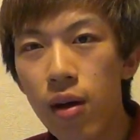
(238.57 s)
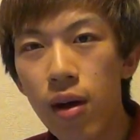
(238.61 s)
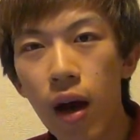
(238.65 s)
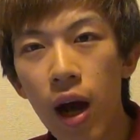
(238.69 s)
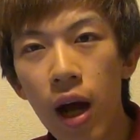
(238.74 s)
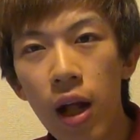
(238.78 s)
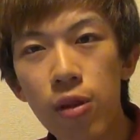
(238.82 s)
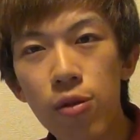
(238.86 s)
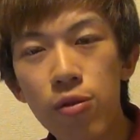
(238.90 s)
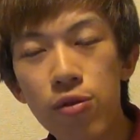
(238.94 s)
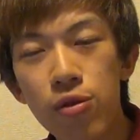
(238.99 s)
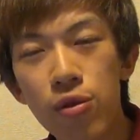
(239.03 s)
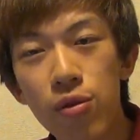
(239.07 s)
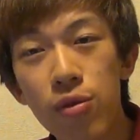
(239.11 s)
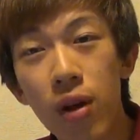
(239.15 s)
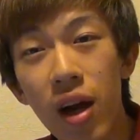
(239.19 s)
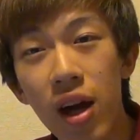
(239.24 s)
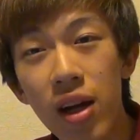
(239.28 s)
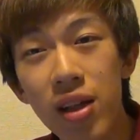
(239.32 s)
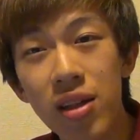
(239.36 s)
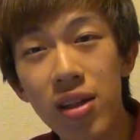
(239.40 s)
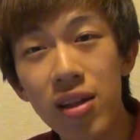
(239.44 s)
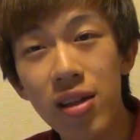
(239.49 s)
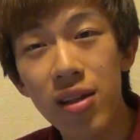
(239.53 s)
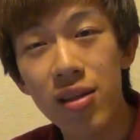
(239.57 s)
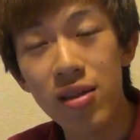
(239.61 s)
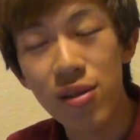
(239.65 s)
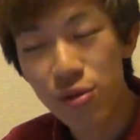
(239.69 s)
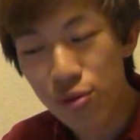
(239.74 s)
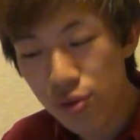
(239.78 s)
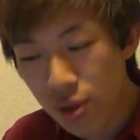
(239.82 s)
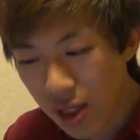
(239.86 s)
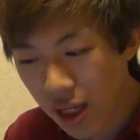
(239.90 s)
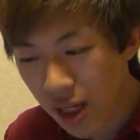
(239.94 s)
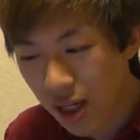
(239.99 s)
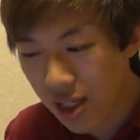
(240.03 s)
案の定入ってきたんです。
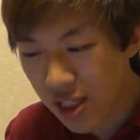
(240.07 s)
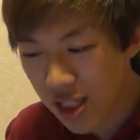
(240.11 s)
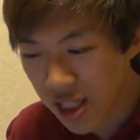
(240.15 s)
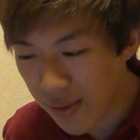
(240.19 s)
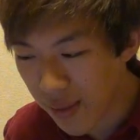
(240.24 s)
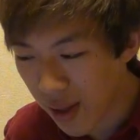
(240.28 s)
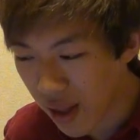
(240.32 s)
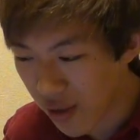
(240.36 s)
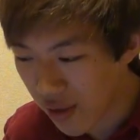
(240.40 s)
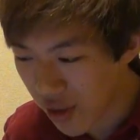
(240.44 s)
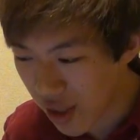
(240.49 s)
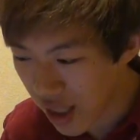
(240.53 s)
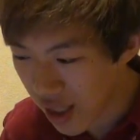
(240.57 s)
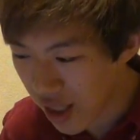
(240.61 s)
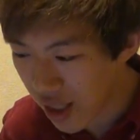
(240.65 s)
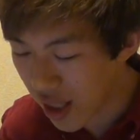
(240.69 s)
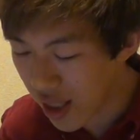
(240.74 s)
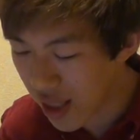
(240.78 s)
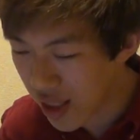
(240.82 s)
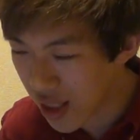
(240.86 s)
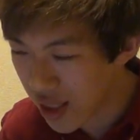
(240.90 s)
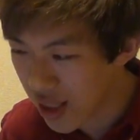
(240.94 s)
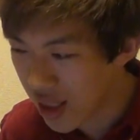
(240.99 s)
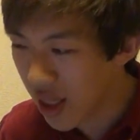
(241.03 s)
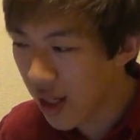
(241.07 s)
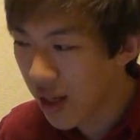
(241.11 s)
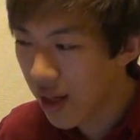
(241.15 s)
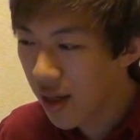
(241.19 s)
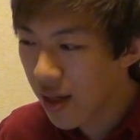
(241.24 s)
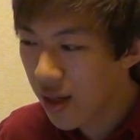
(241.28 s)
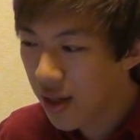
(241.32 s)
それが番のきっかけです。